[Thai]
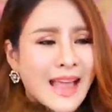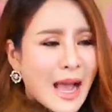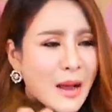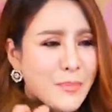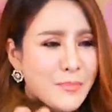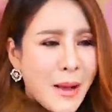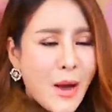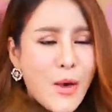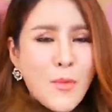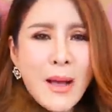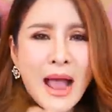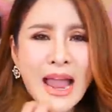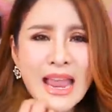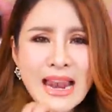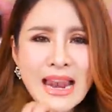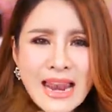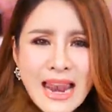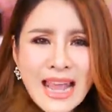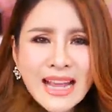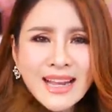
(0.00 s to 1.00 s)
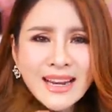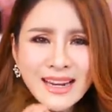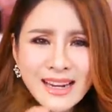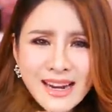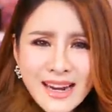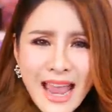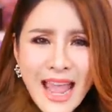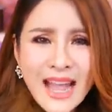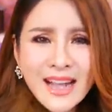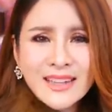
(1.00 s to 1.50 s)
ตั้งเป้าหมาย
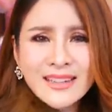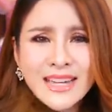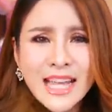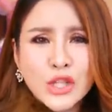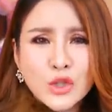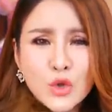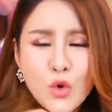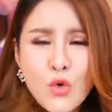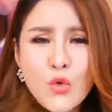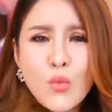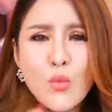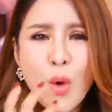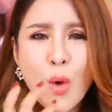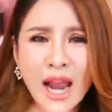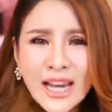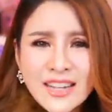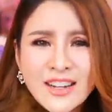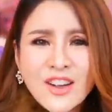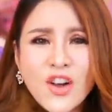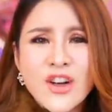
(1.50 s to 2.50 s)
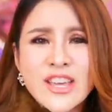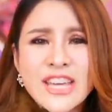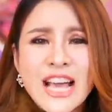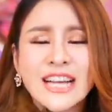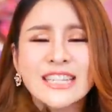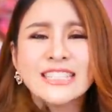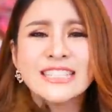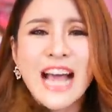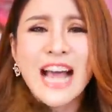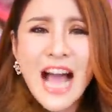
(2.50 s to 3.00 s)
เล็กๆในทุกวันก็
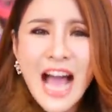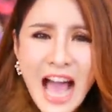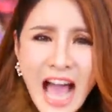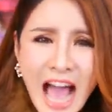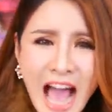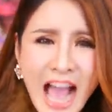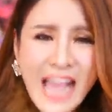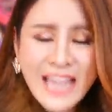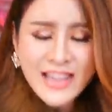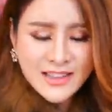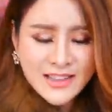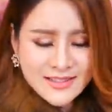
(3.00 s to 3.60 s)
ยังได้